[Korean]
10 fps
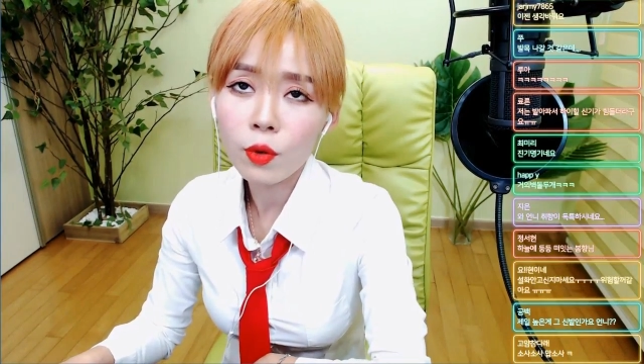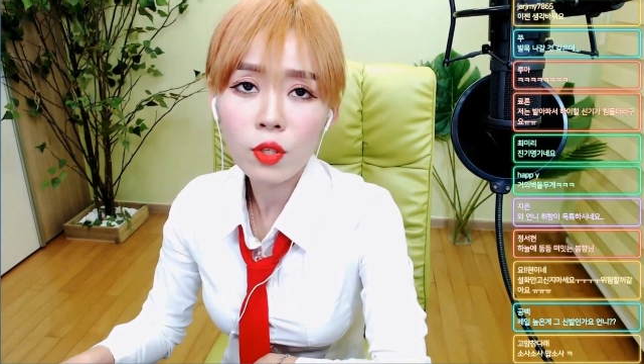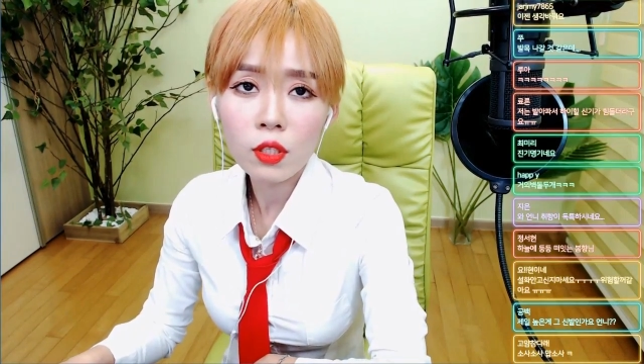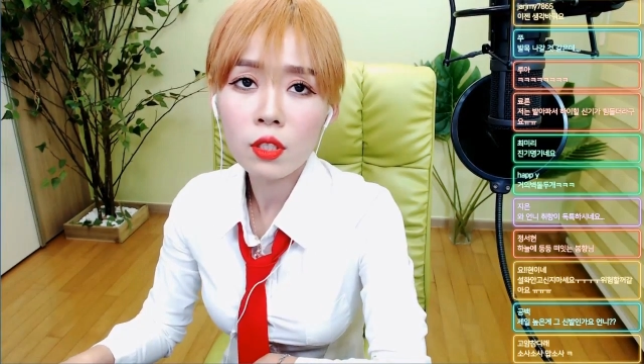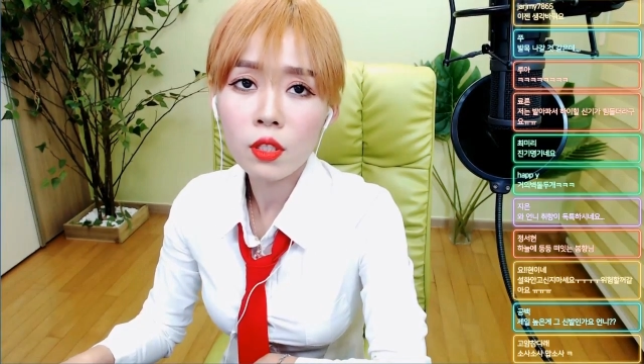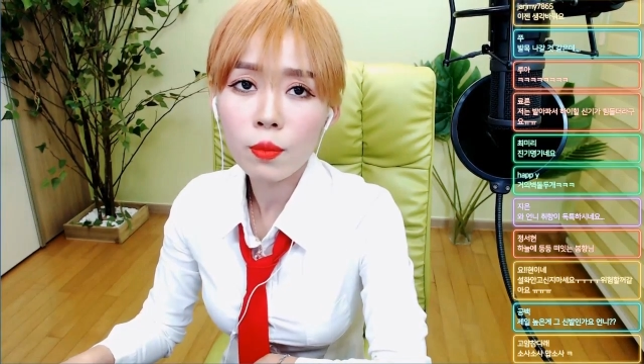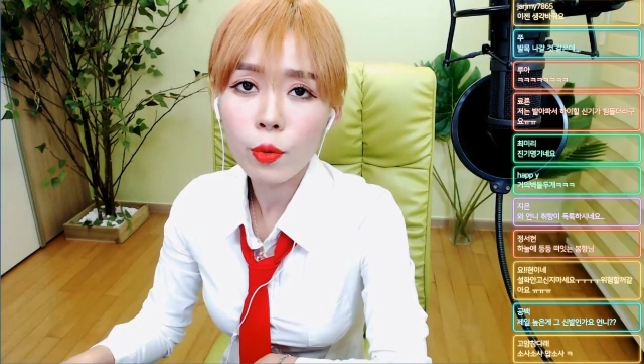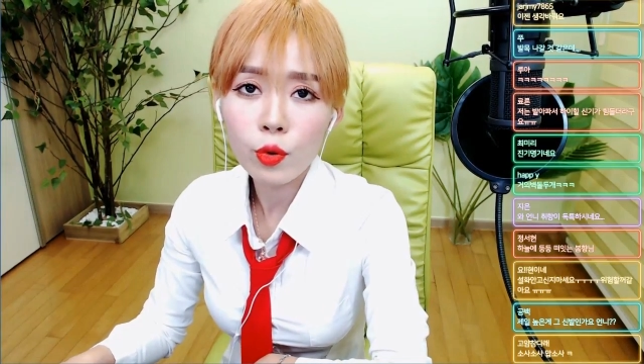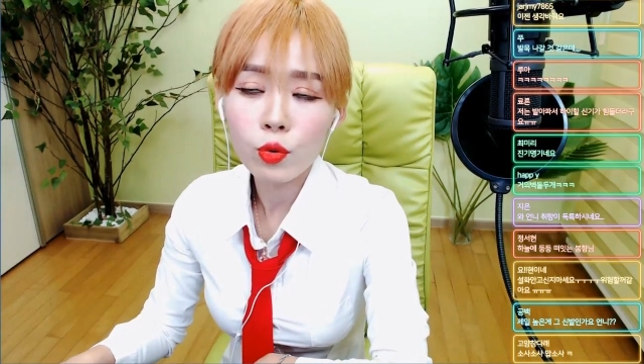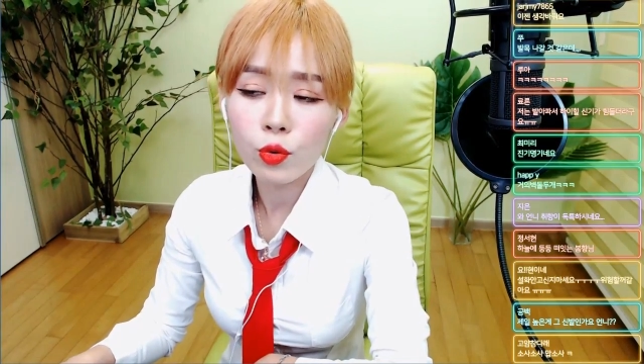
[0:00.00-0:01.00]
어쨌든 지금
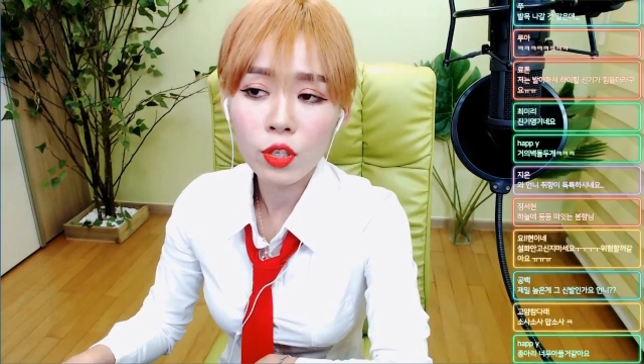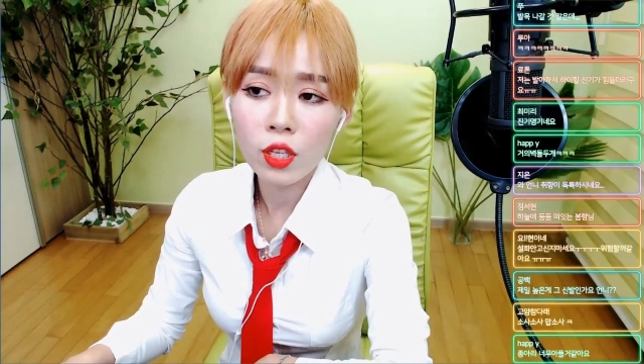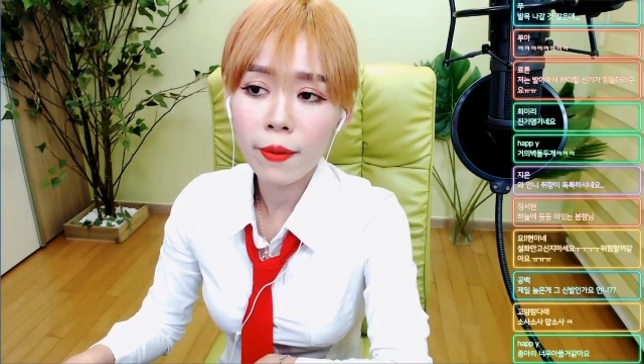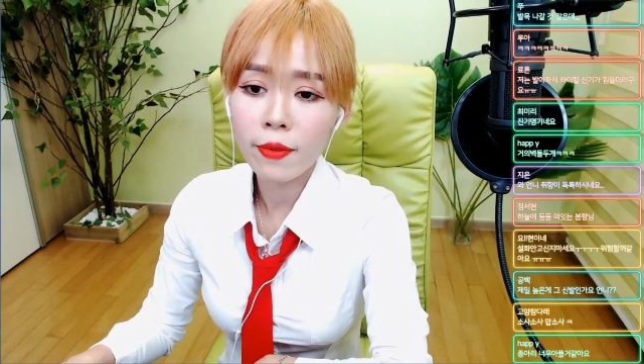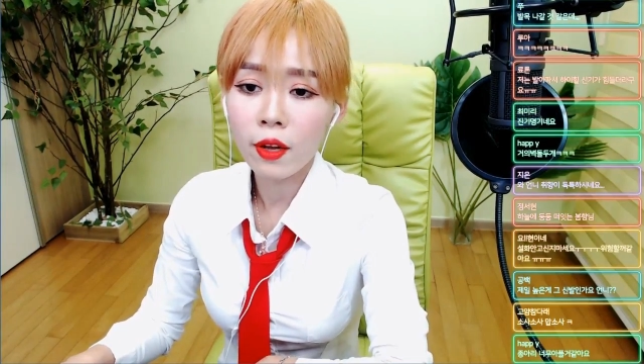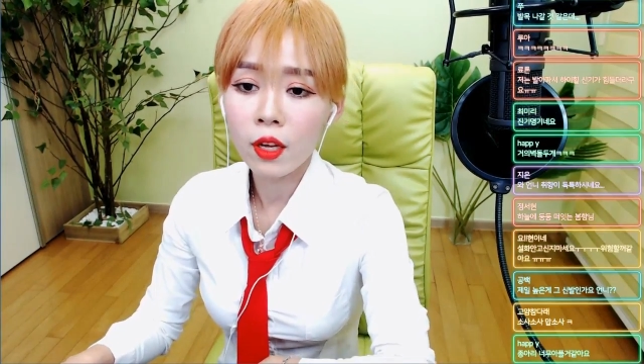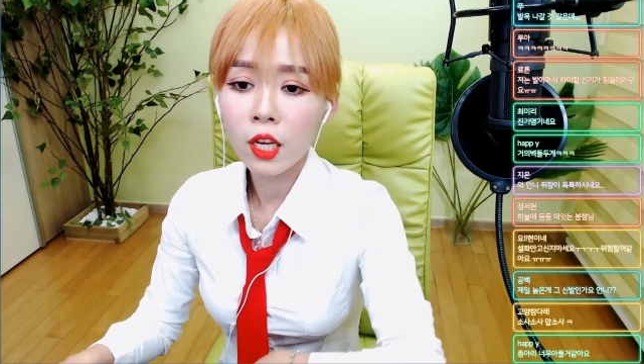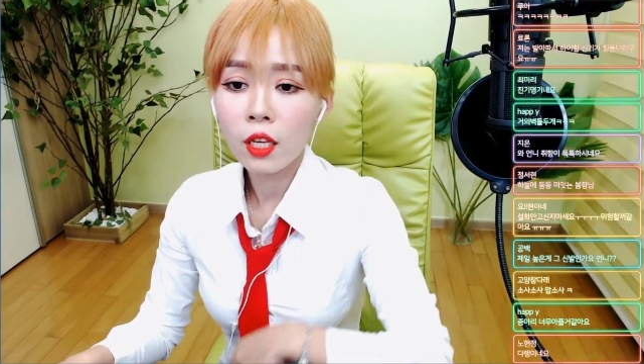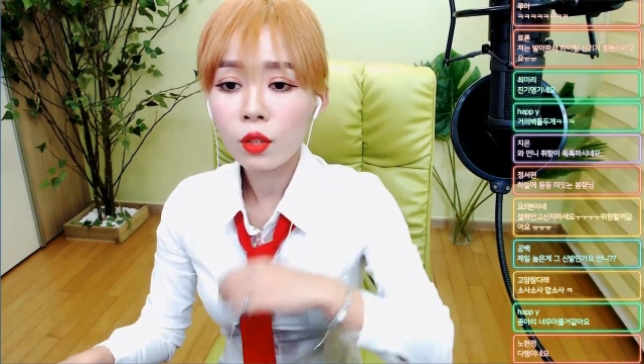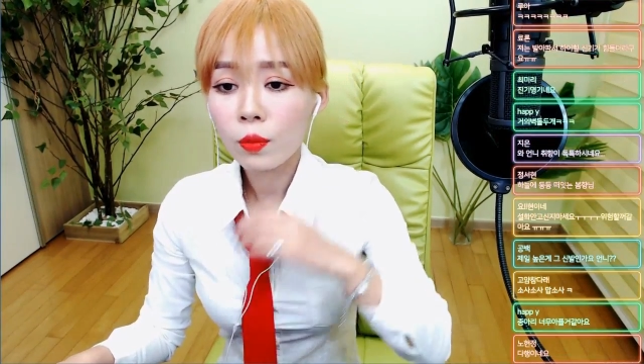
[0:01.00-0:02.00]
모셔두고 있긴 합니다
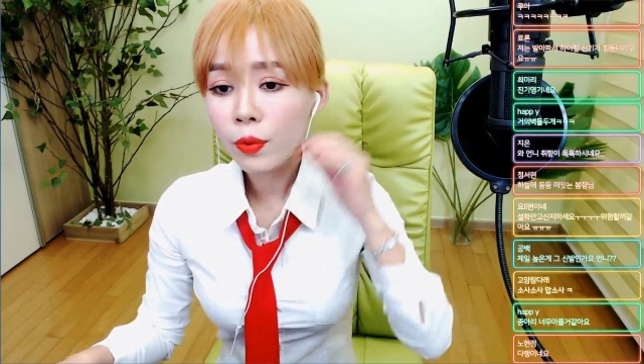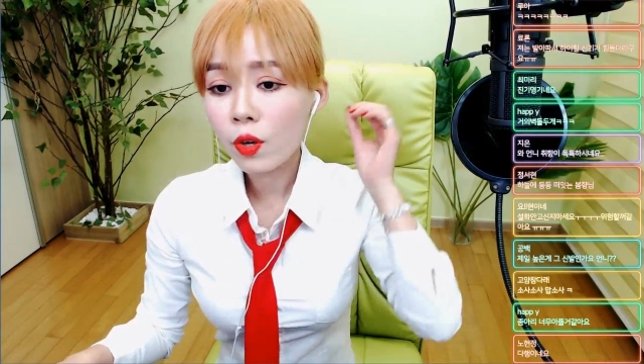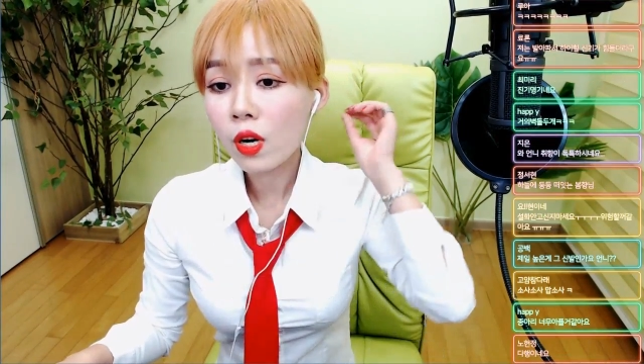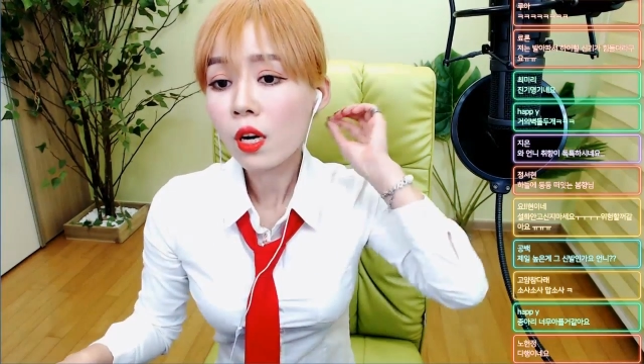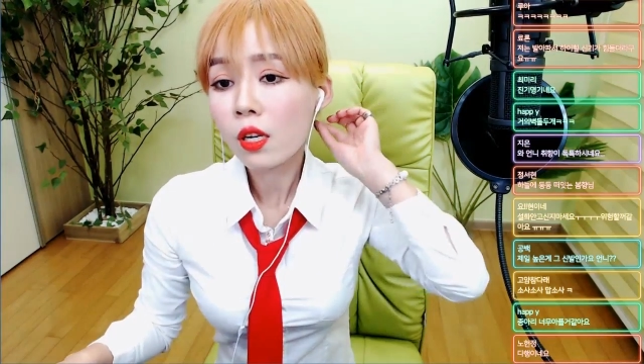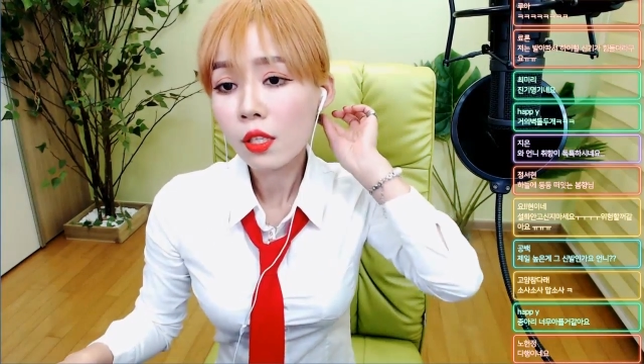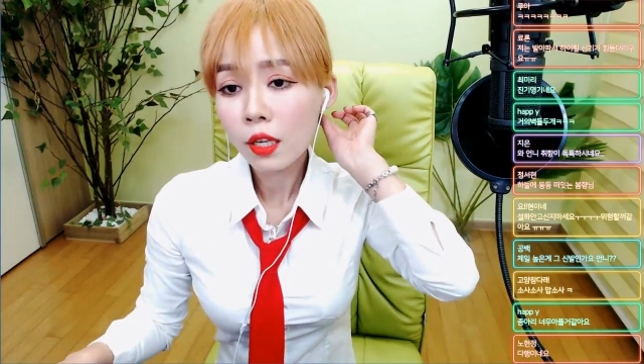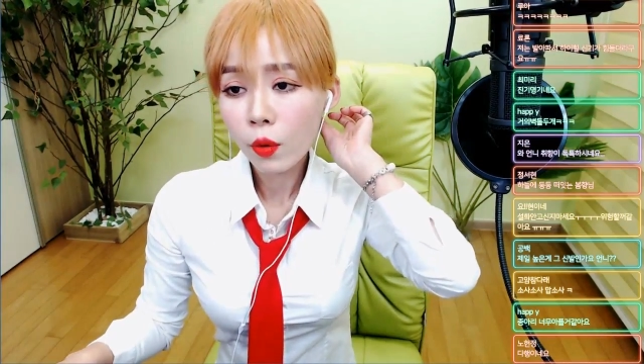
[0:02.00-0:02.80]
필요할 날이